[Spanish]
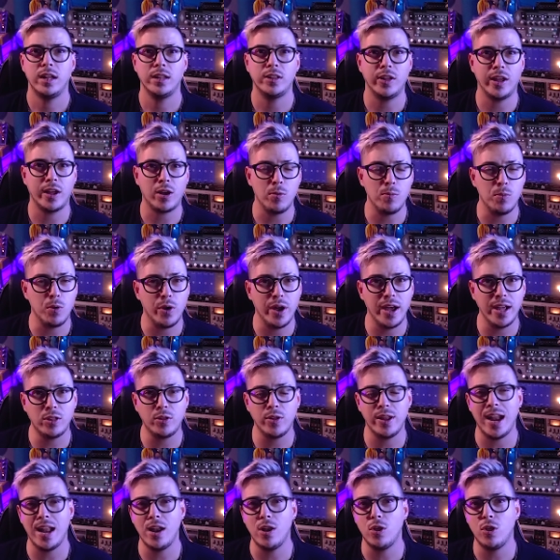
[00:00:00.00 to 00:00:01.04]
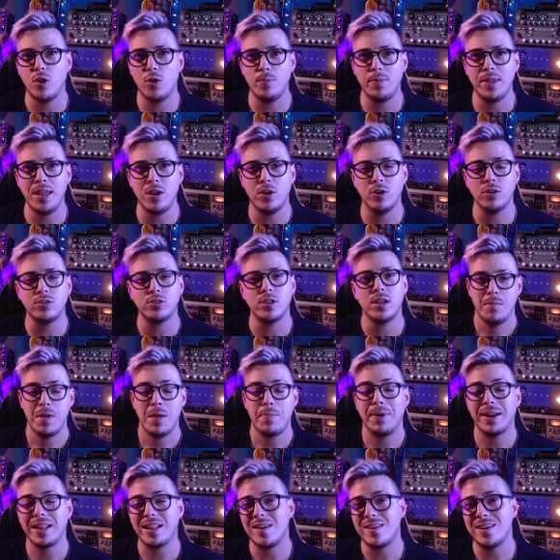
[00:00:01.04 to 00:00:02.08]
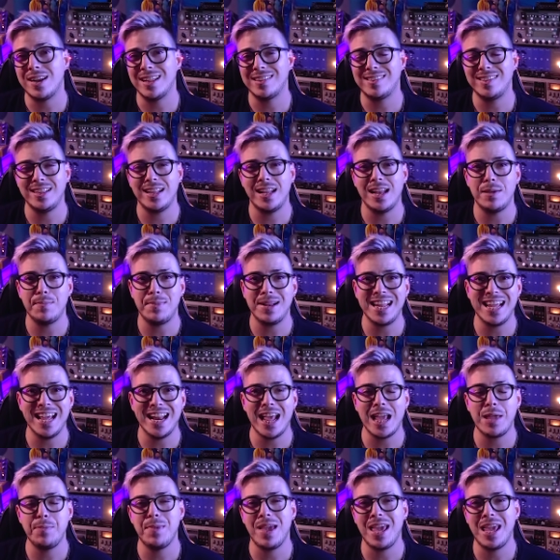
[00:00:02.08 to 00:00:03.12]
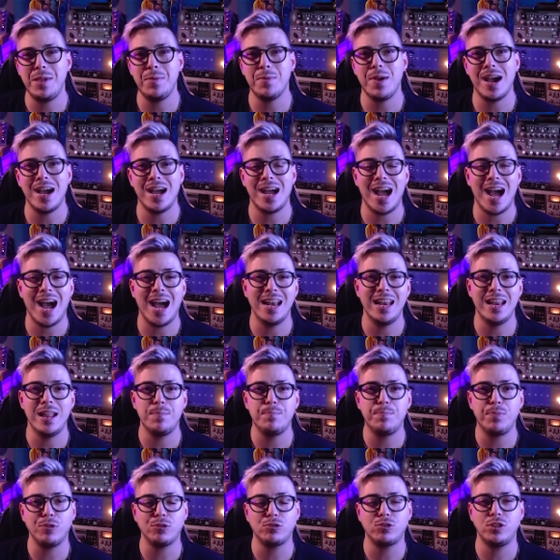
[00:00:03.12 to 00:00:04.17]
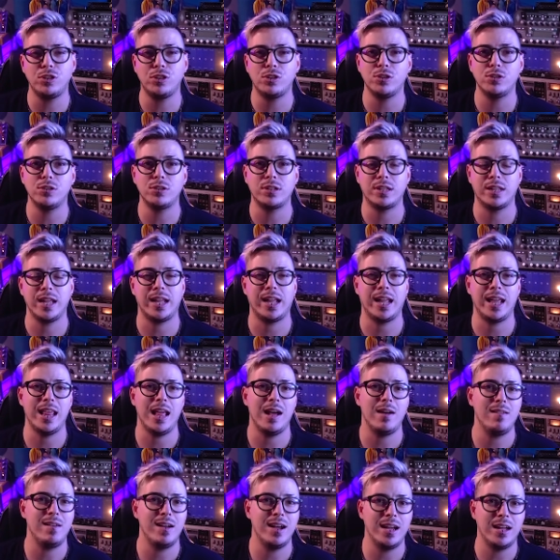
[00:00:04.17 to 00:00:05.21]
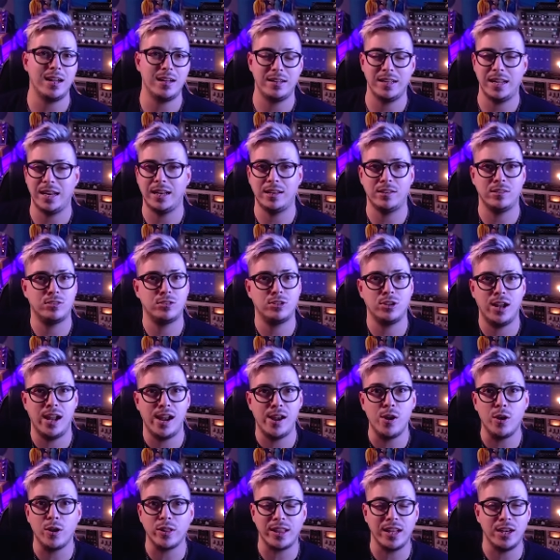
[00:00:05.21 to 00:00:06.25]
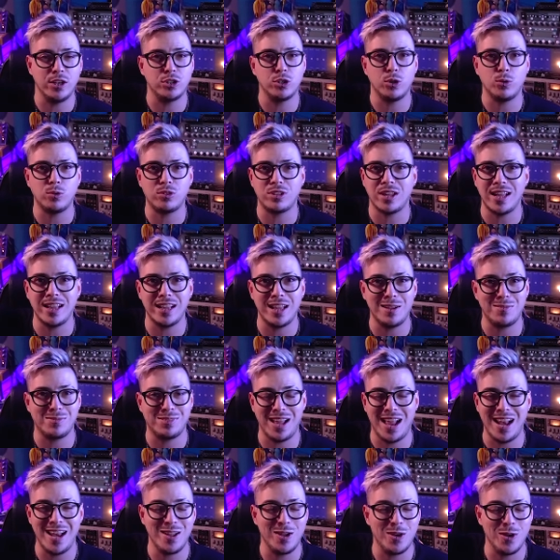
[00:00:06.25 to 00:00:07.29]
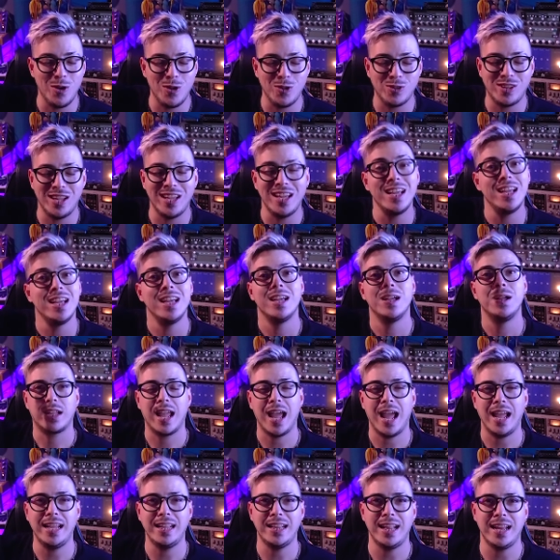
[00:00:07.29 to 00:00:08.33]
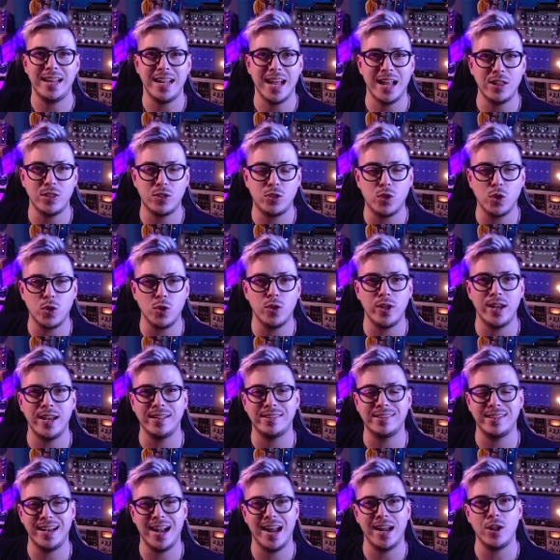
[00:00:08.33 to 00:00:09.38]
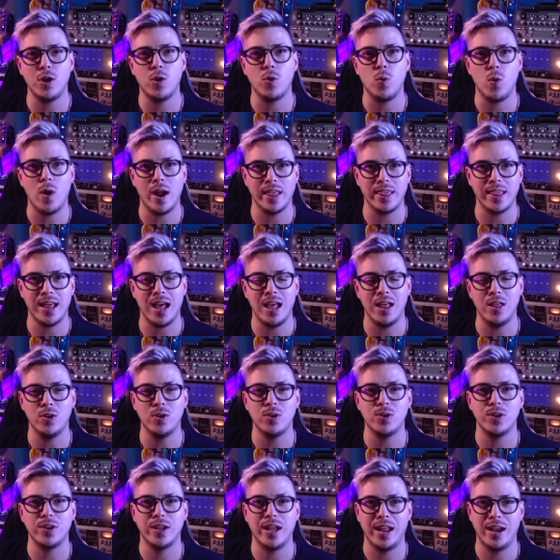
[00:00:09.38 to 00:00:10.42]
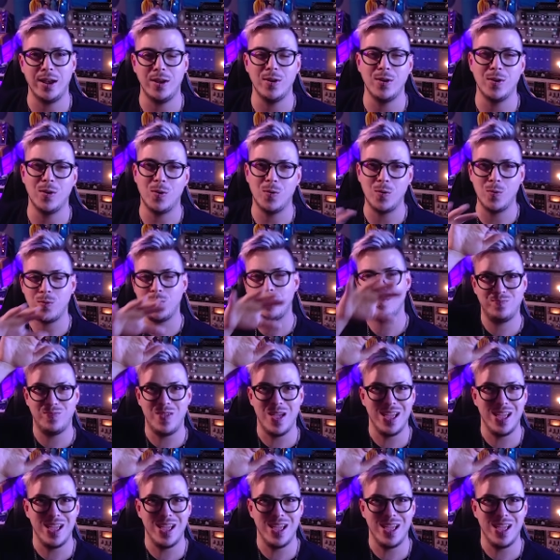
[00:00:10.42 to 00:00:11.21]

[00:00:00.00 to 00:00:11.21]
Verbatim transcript: Entonces, como esto era los domingos, me despertaba a las 7 de la mañana y me iba al depósito que quedaba en zona norte, el show center, si alguien conoce, que ahí tenían todo el escenario guardado en un